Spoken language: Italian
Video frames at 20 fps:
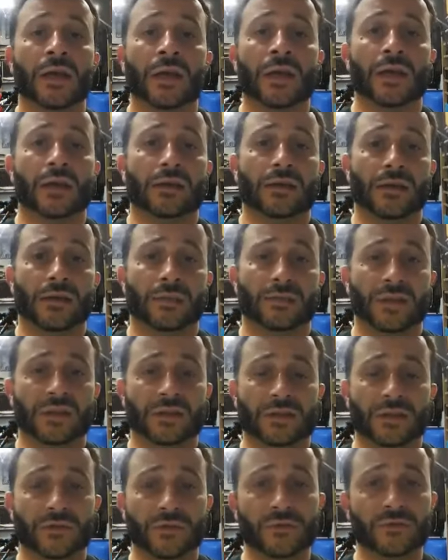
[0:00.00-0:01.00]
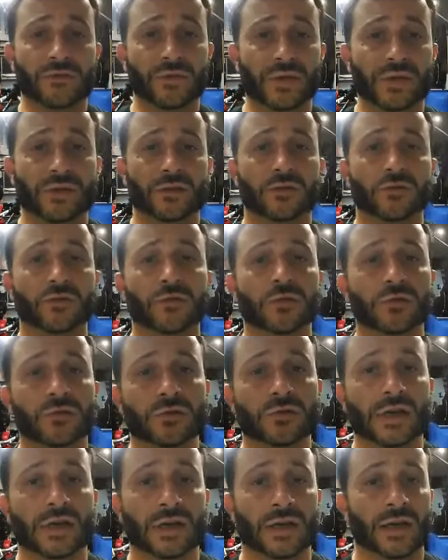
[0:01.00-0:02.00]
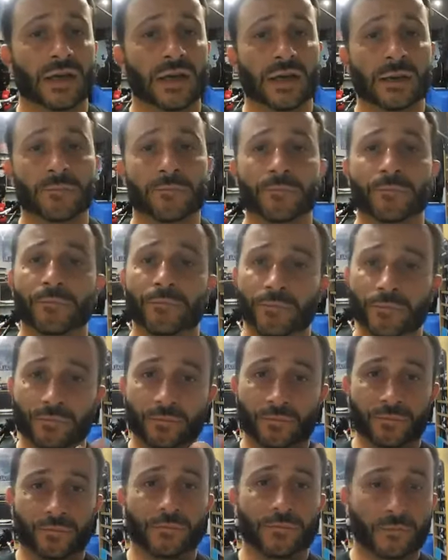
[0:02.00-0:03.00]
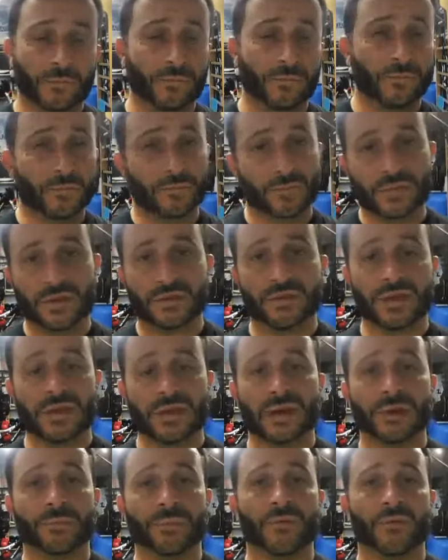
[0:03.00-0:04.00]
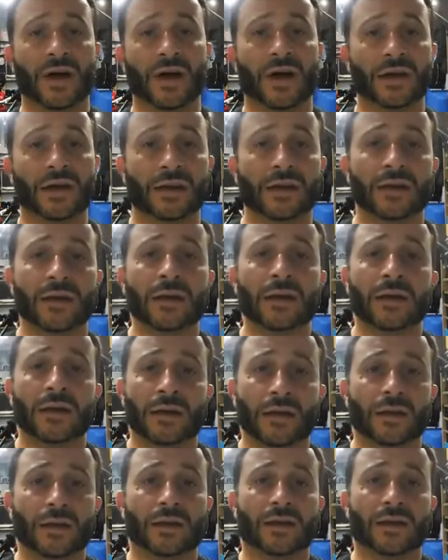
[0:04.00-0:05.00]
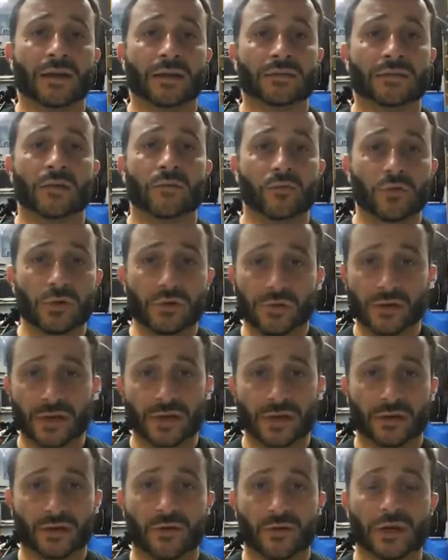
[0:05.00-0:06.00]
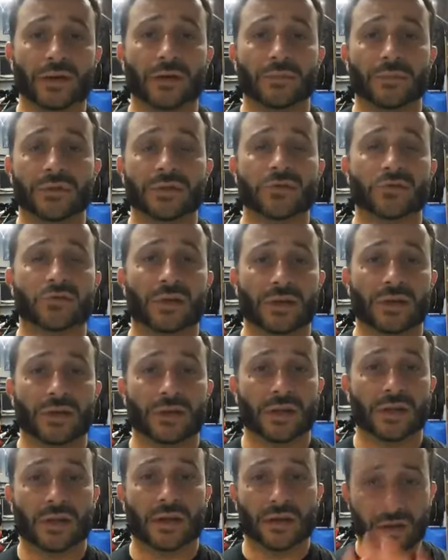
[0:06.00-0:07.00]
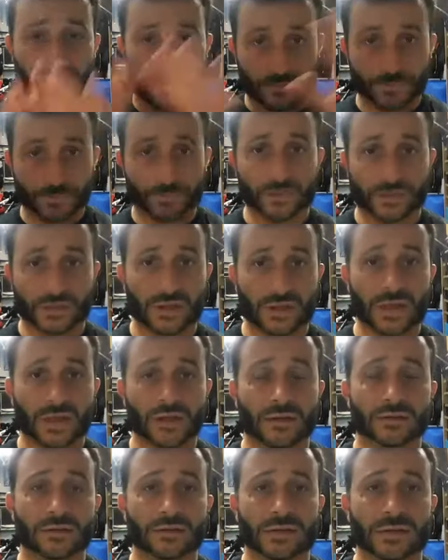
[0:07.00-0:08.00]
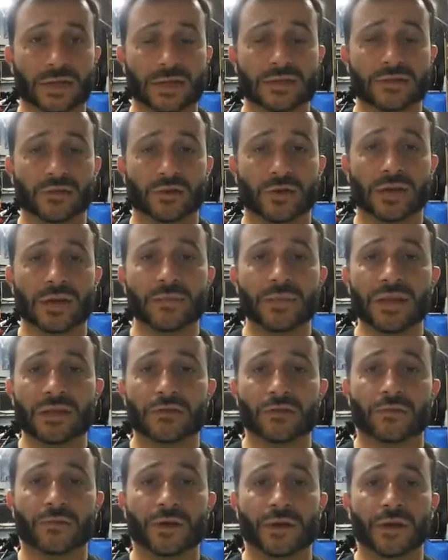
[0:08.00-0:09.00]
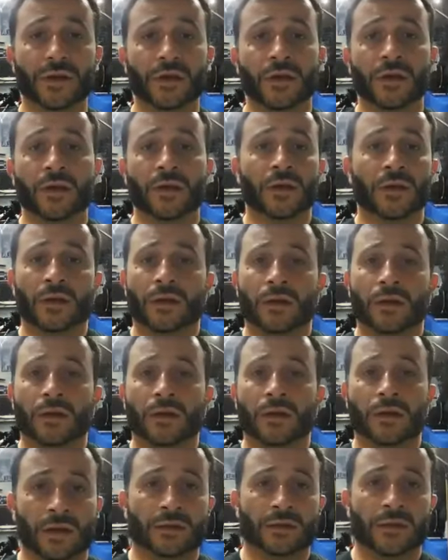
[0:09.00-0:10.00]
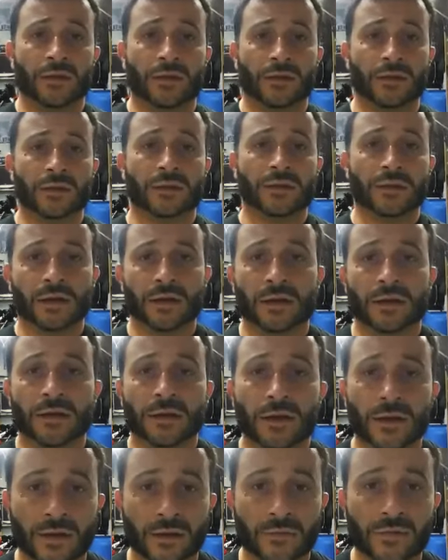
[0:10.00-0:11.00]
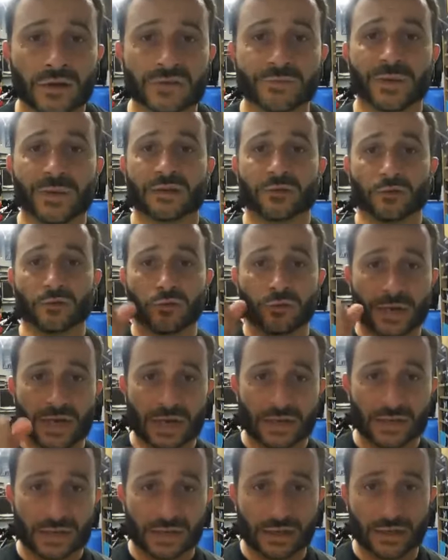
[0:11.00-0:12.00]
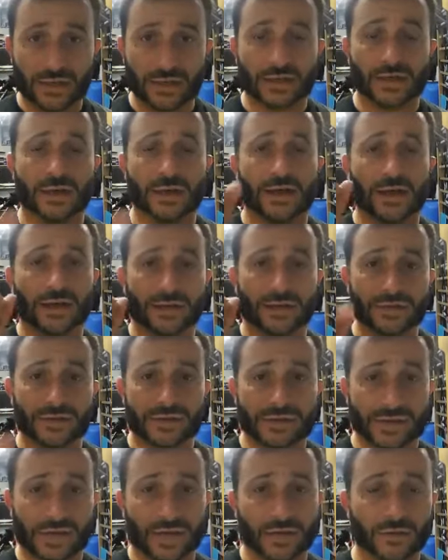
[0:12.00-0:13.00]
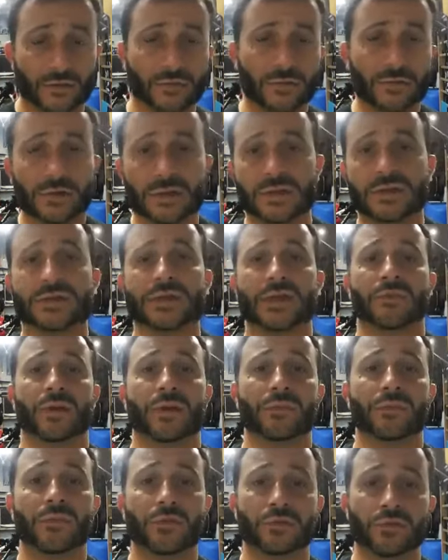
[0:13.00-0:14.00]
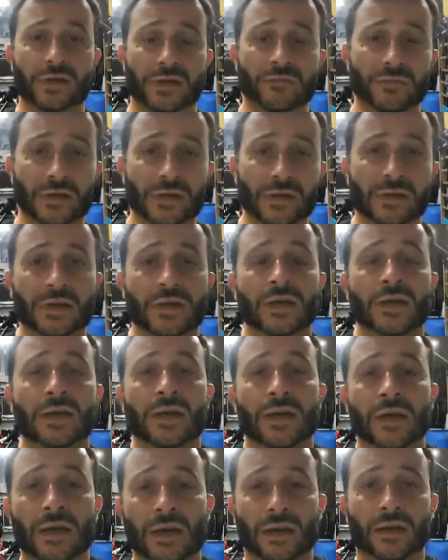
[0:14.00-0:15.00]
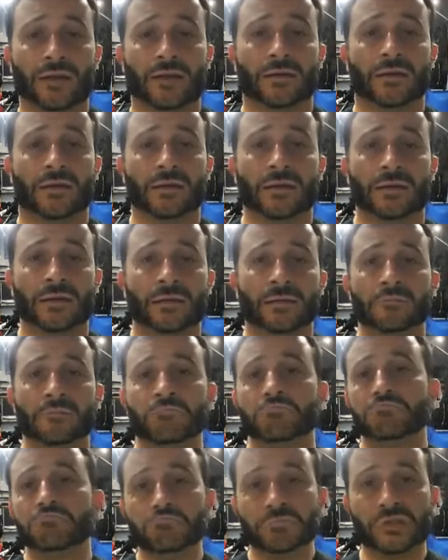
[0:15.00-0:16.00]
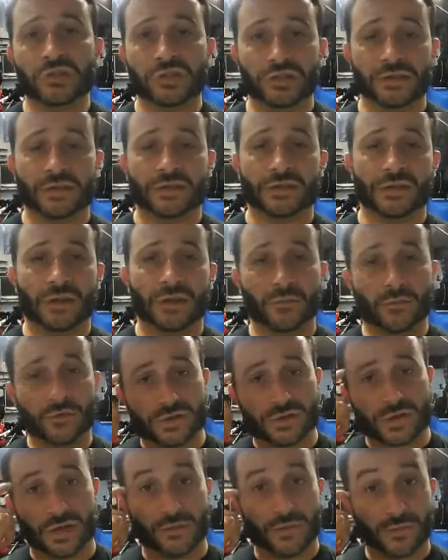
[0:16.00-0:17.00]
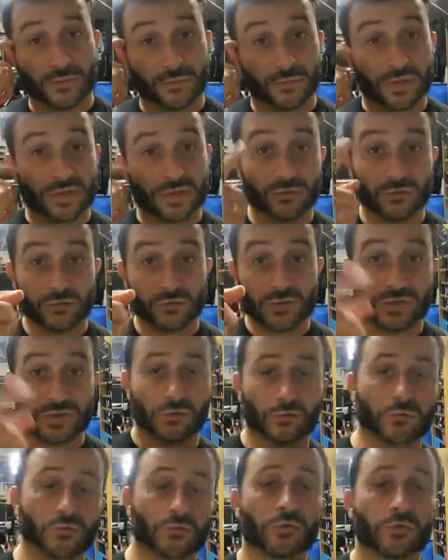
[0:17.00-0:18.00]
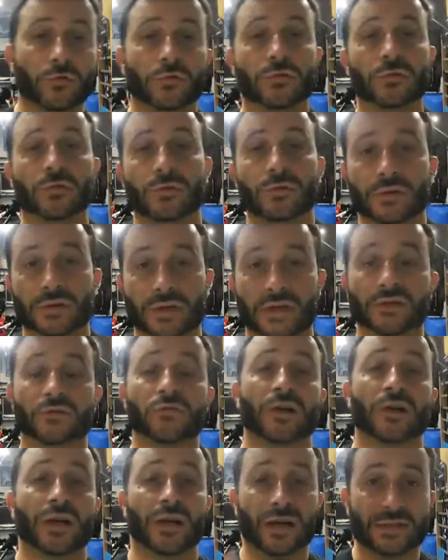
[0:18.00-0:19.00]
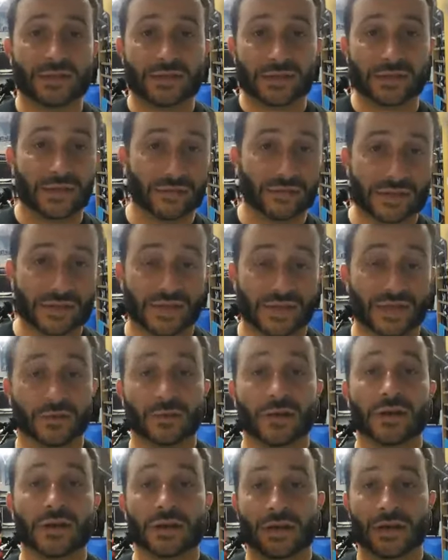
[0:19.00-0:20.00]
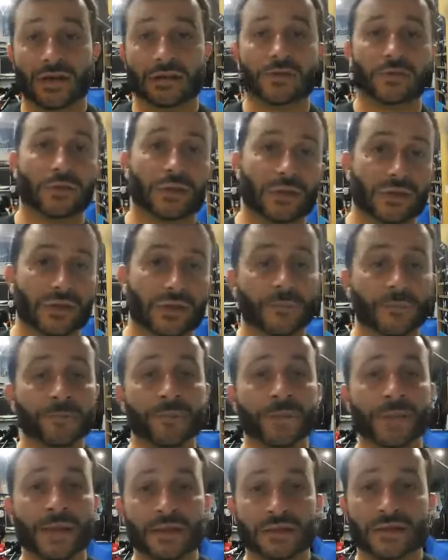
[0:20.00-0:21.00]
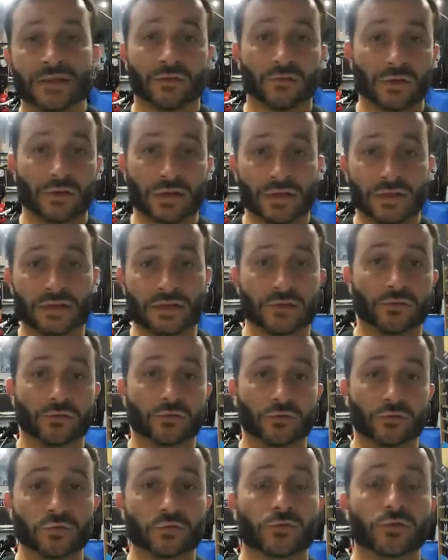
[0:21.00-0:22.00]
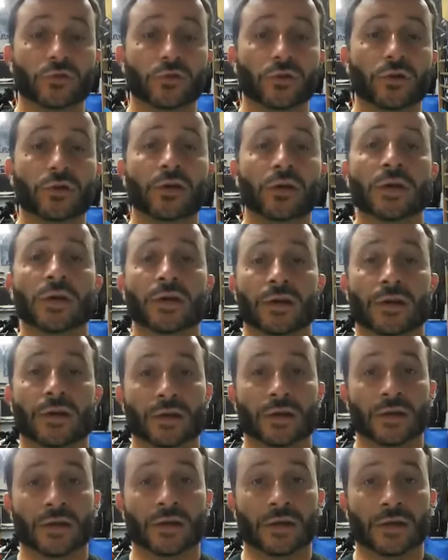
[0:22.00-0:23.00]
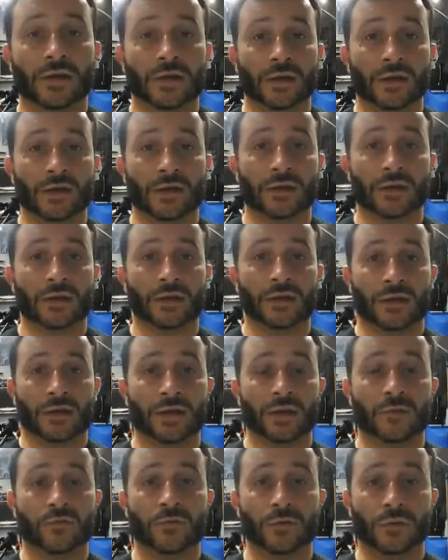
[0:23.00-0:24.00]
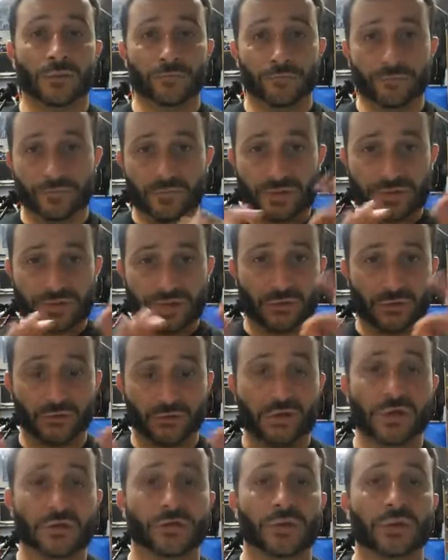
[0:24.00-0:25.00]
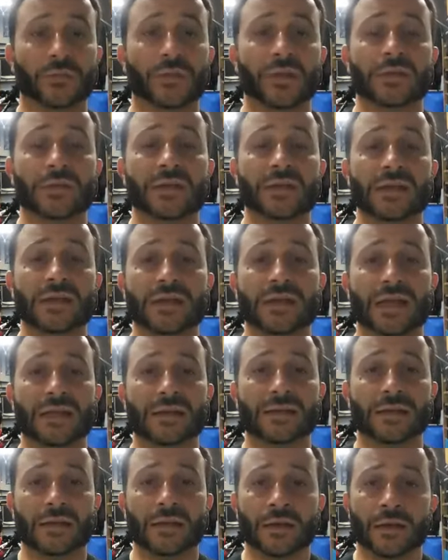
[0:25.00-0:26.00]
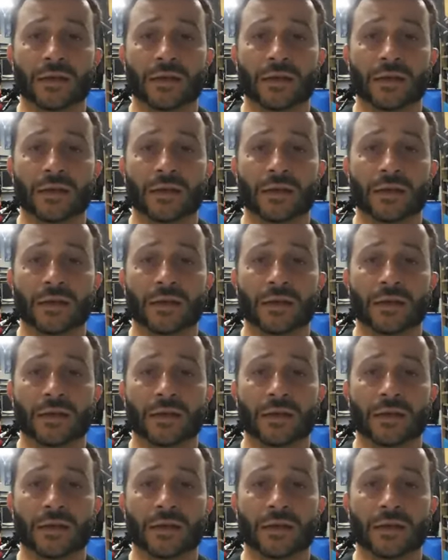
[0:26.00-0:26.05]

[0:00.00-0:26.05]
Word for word: e chiaramente vi invito se, mm, di venire a provare, eh, tra cui verranno anche persone del, ne, delle zone limitrofe. Niente, che dire, eh, vi aspetto domani ad Avezzano insieme al mio team e eh, ci divertiremo insieme. Mando un saluto intanto ai ragazzi di Avezzano, li ringrazio perché stanno organizzando tutto eh, e cu stanno curando i minimi dettagli.